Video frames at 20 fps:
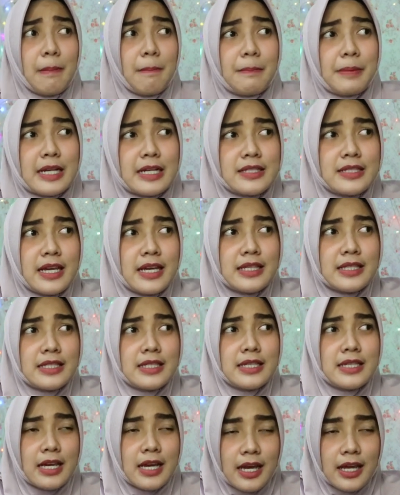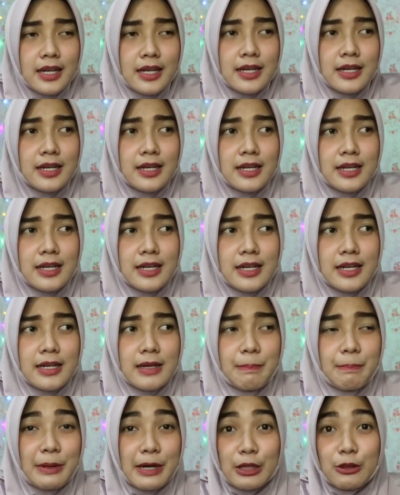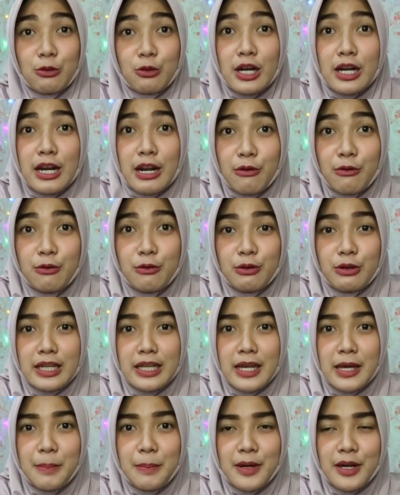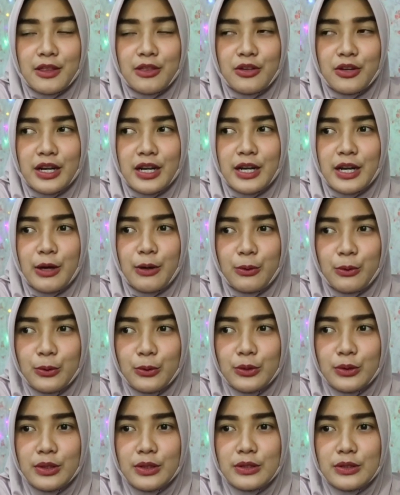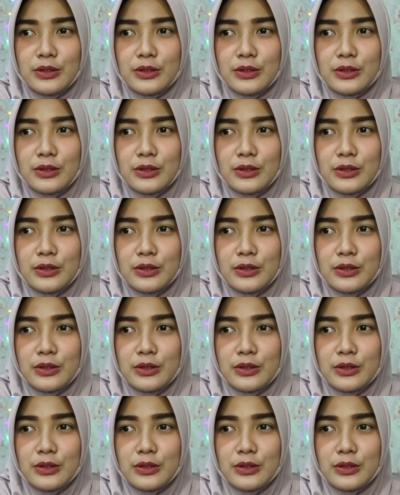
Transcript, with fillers: perjanjian peraturan aku nih ya peraturan aku